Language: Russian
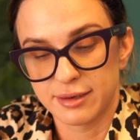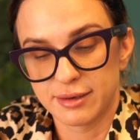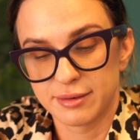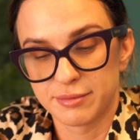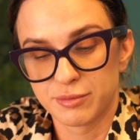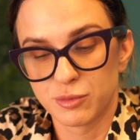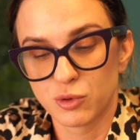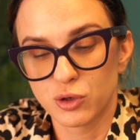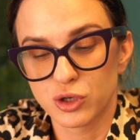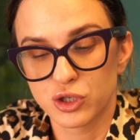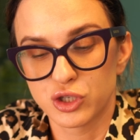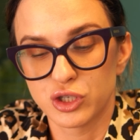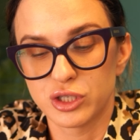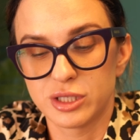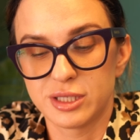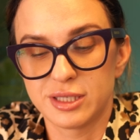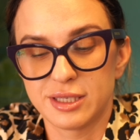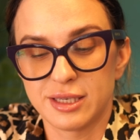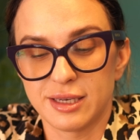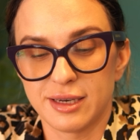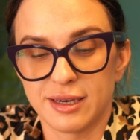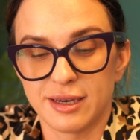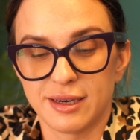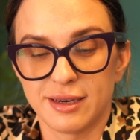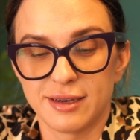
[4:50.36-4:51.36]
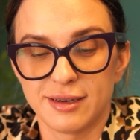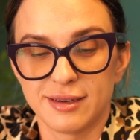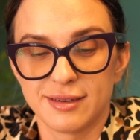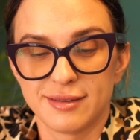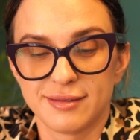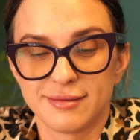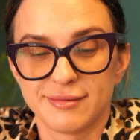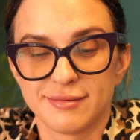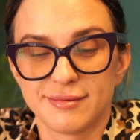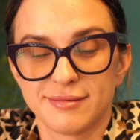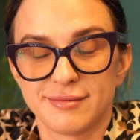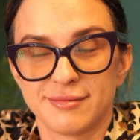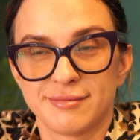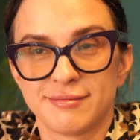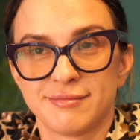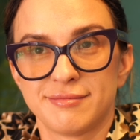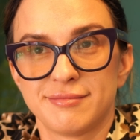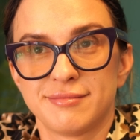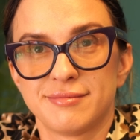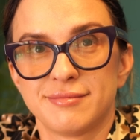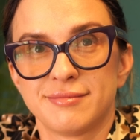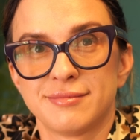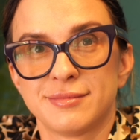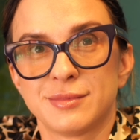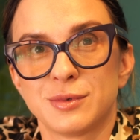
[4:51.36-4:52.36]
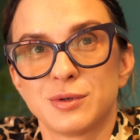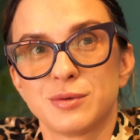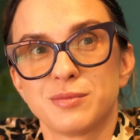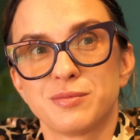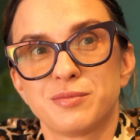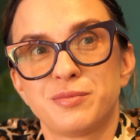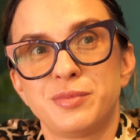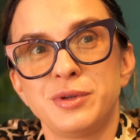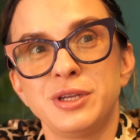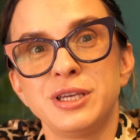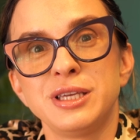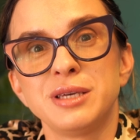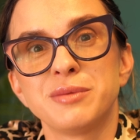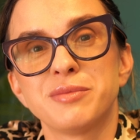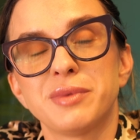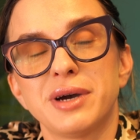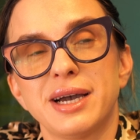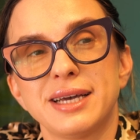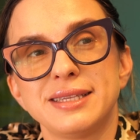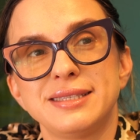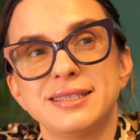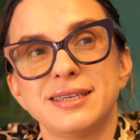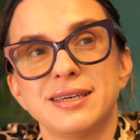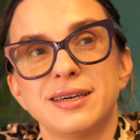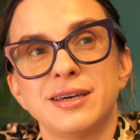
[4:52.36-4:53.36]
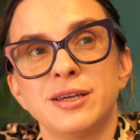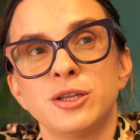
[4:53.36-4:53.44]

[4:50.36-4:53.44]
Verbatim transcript: можете принимать